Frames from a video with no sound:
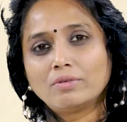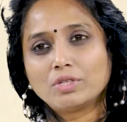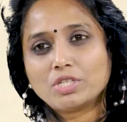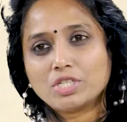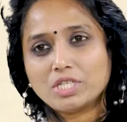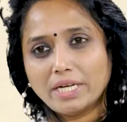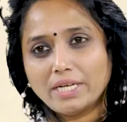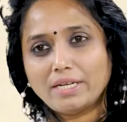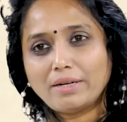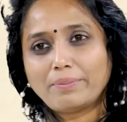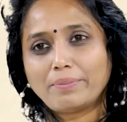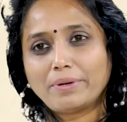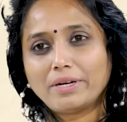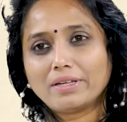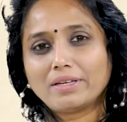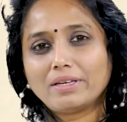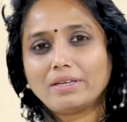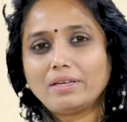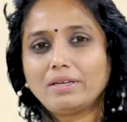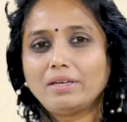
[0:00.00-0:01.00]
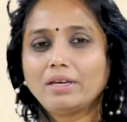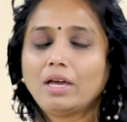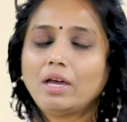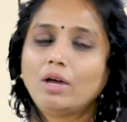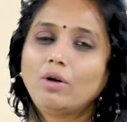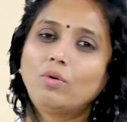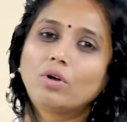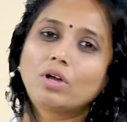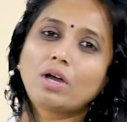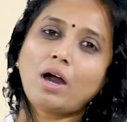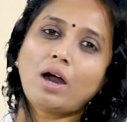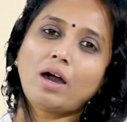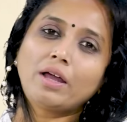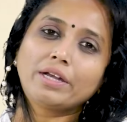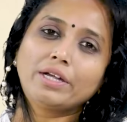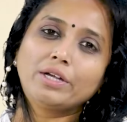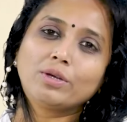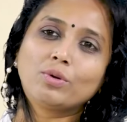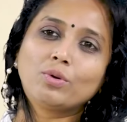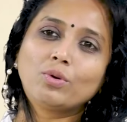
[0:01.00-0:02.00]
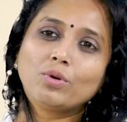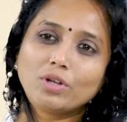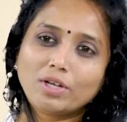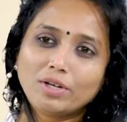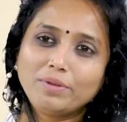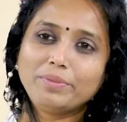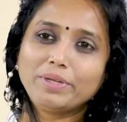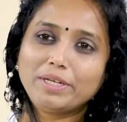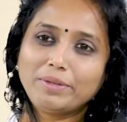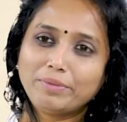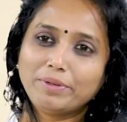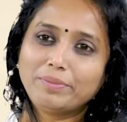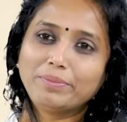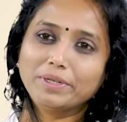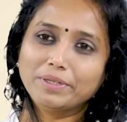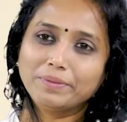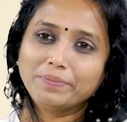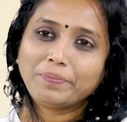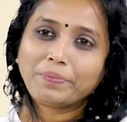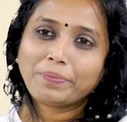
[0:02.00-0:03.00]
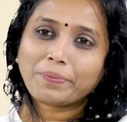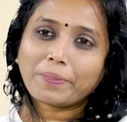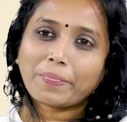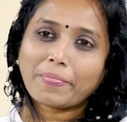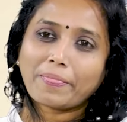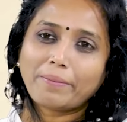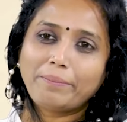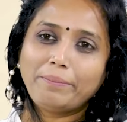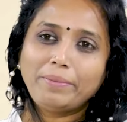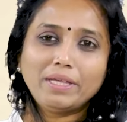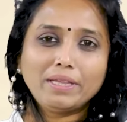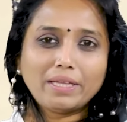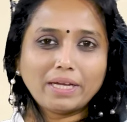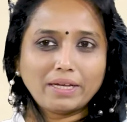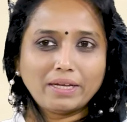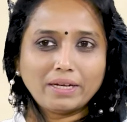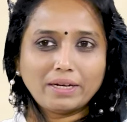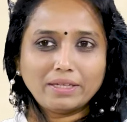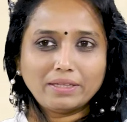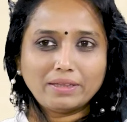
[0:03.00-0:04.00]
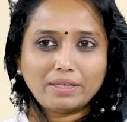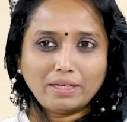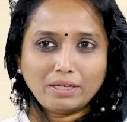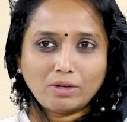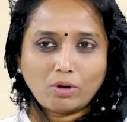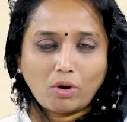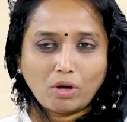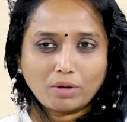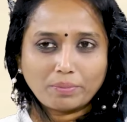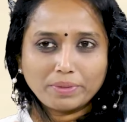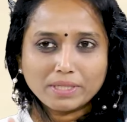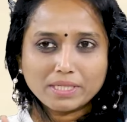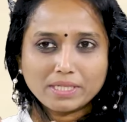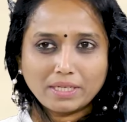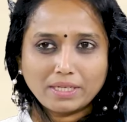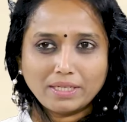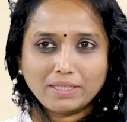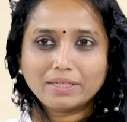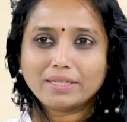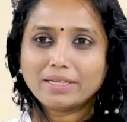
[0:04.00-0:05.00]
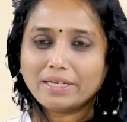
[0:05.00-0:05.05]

వచ్చేటప్పటికి ఒక ఆరేడు కోట్లు మినిమం మీ దగ్గర అయితే కార్పస్ అనేది